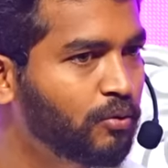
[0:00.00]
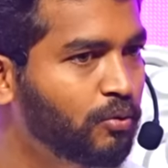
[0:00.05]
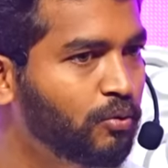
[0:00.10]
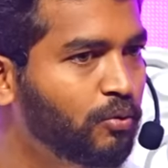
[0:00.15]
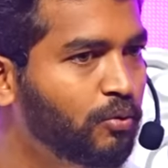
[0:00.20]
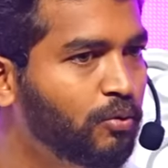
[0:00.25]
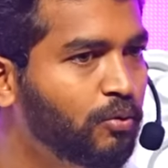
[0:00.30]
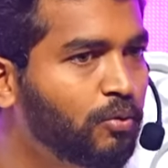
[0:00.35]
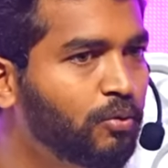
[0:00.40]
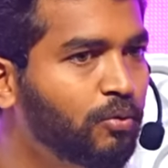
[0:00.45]

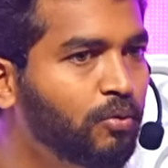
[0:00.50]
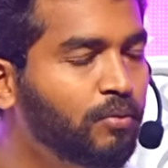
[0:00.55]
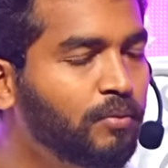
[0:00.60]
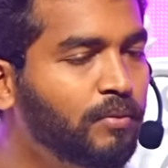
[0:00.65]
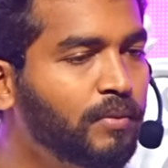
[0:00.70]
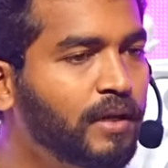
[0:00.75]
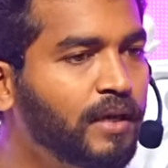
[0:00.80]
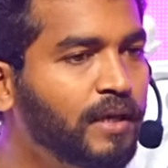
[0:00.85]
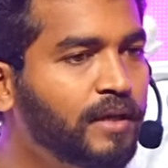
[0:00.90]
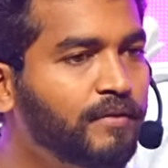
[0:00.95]
தூரும்
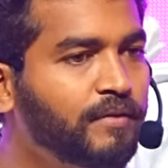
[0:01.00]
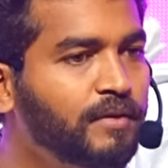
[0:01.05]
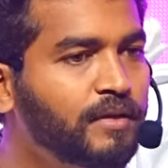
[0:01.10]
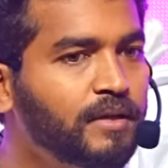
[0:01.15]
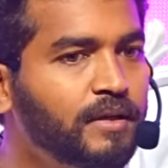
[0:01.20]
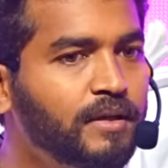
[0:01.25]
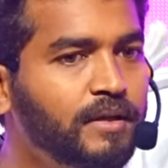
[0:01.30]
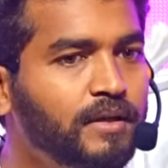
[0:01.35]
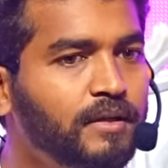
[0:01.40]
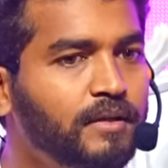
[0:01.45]
அறிவு
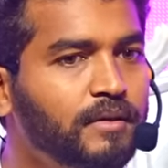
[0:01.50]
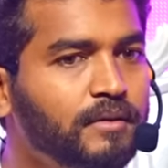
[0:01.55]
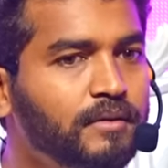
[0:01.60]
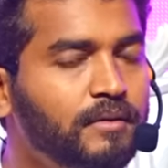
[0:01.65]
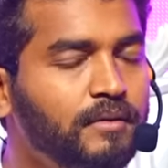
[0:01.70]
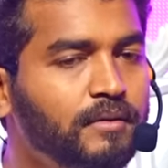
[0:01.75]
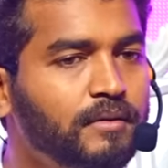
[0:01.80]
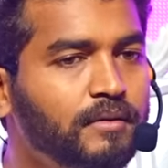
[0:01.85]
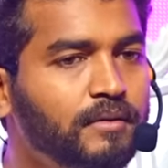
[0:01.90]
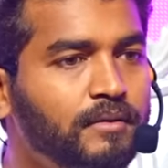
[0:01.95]

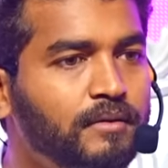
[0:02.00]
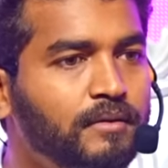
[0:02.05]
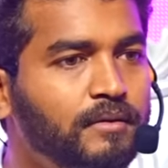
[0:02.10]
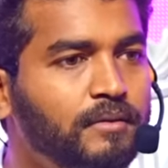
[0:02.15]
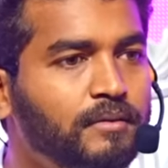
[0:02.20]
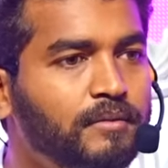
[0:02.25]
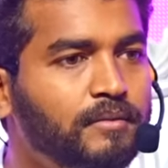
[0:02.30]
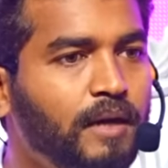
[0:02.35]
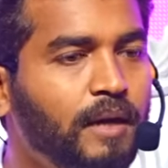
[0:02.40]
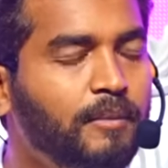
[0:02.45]

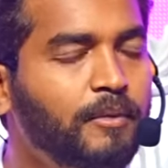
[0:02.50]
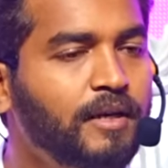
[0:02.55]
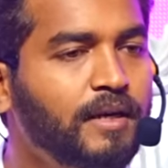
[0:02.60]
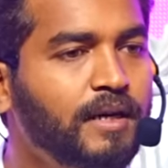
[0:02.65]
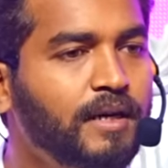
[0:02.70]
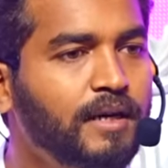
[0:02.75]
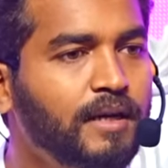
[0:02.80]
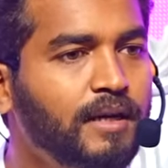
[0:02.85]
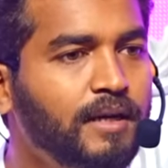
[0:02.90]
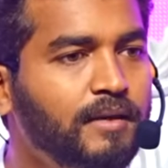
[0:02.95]
அப்படின்னு
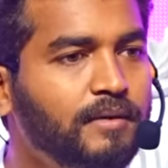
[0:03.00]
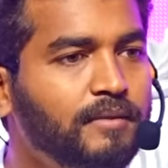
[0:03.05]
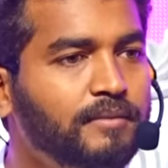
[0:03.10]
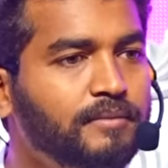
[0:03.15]
என்னங்க